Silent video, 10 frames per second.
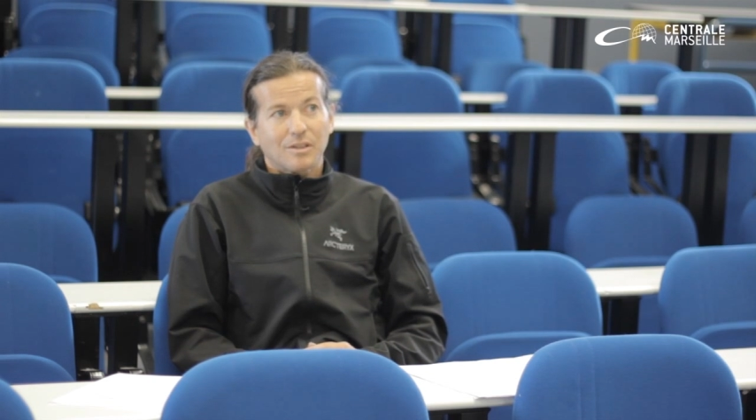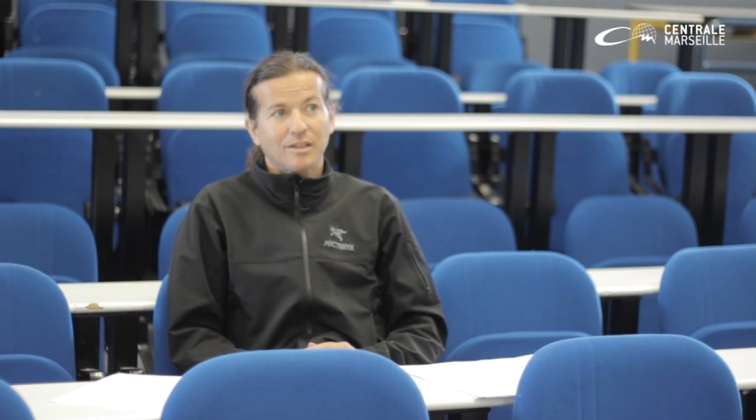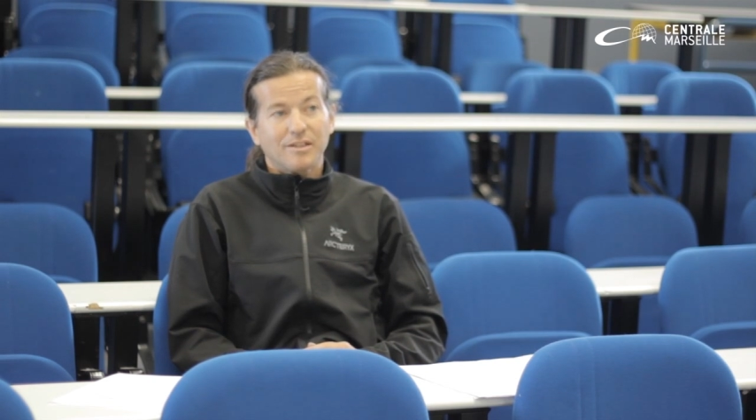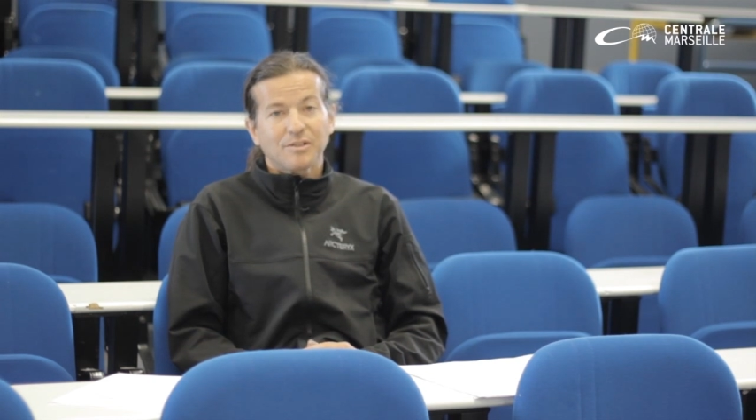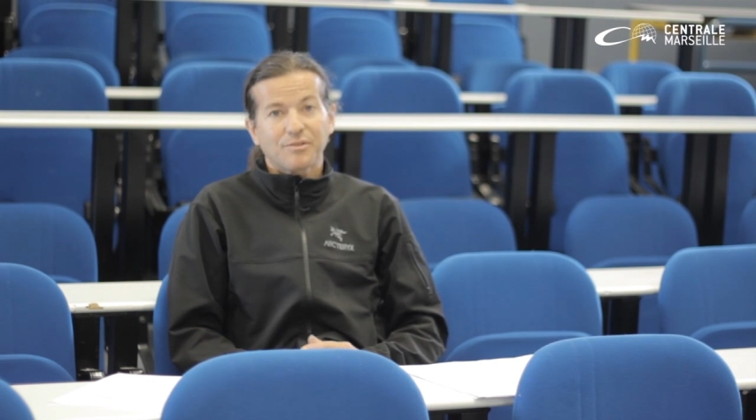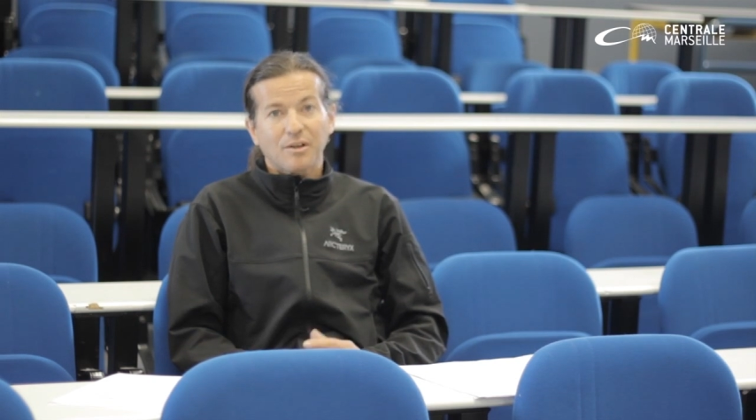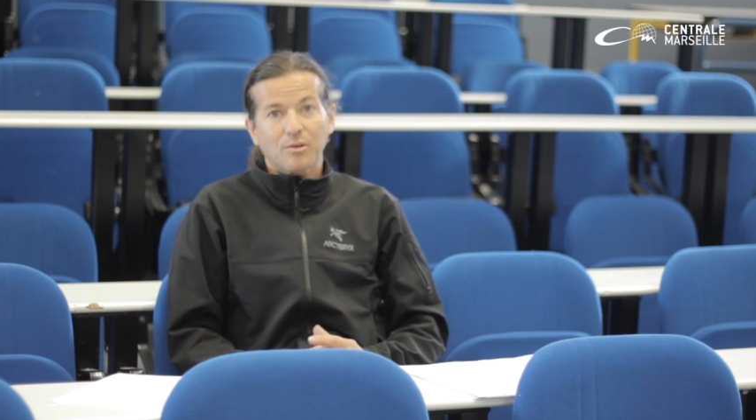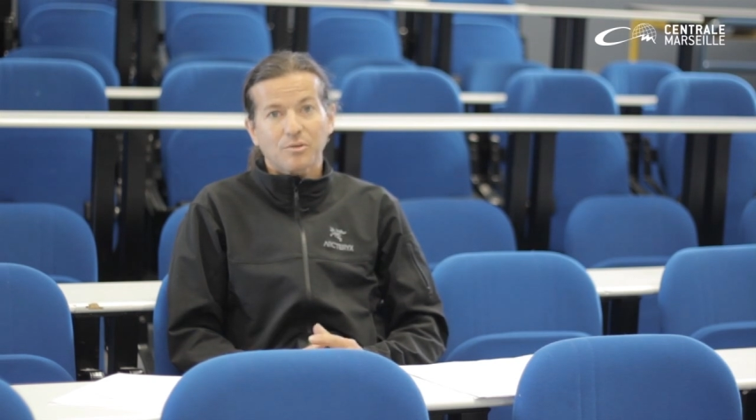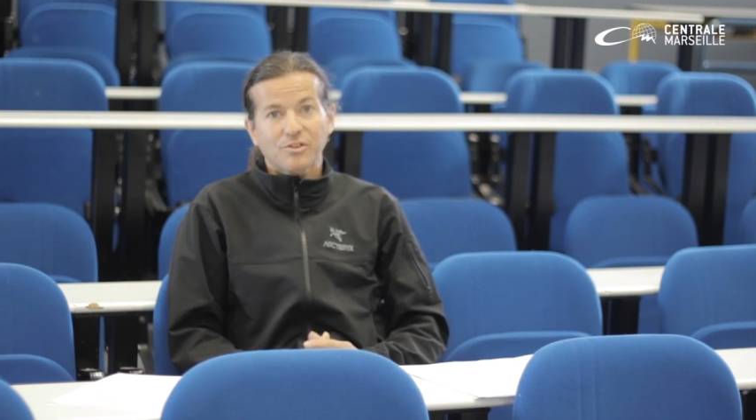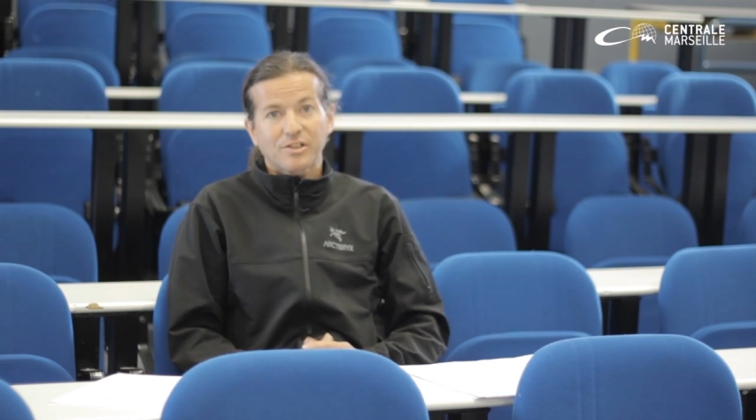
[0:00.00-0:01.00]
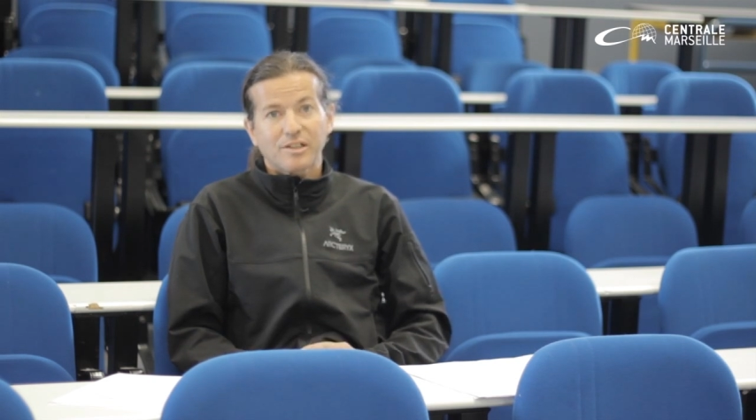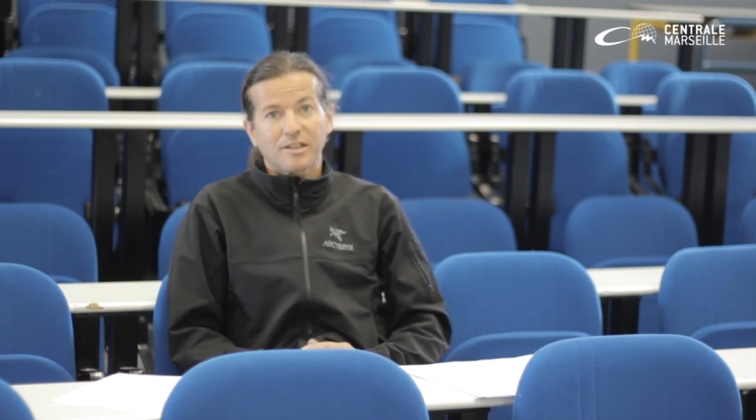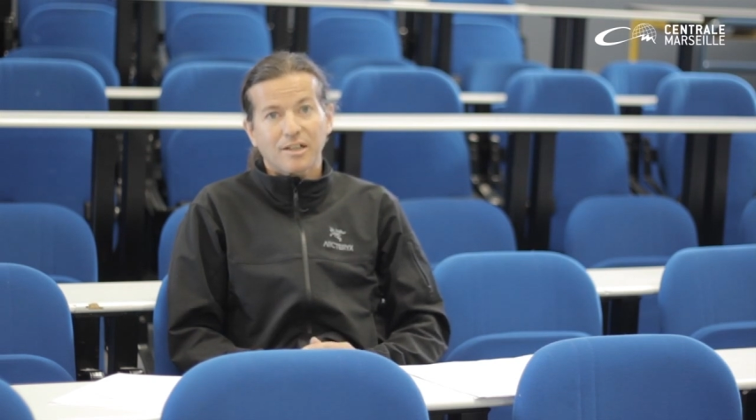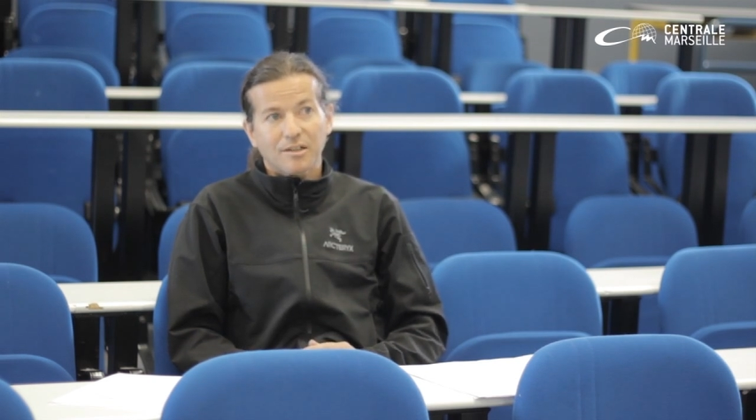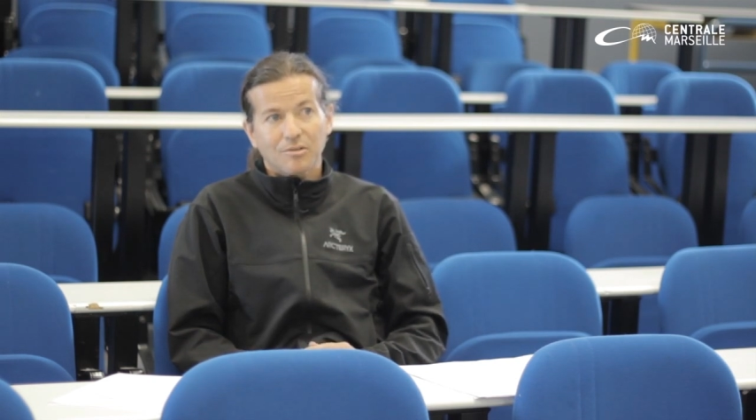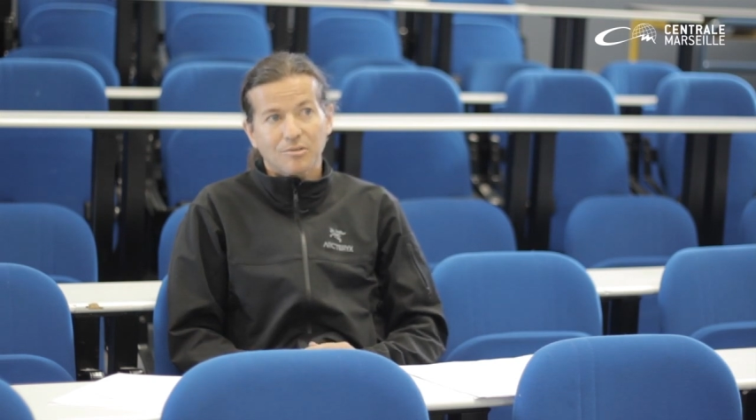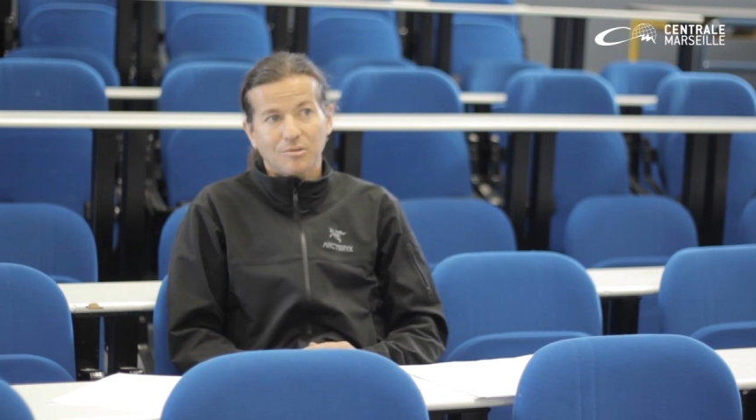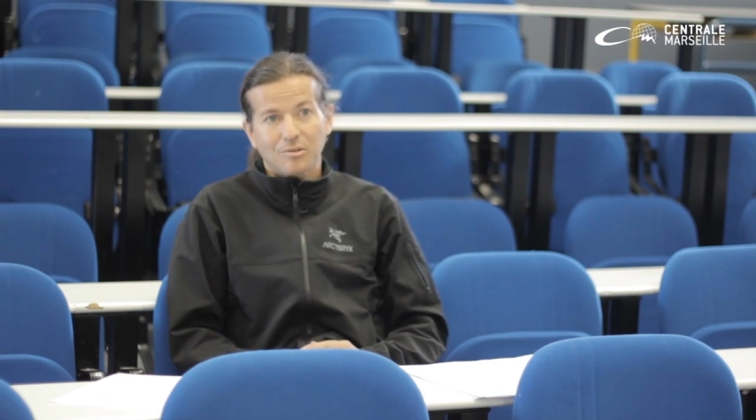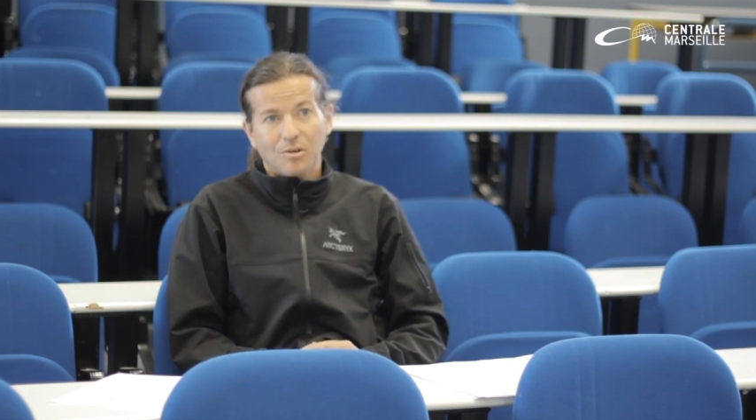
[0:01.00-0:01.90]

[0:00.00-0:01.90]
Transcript: les différences qu'il y a euh,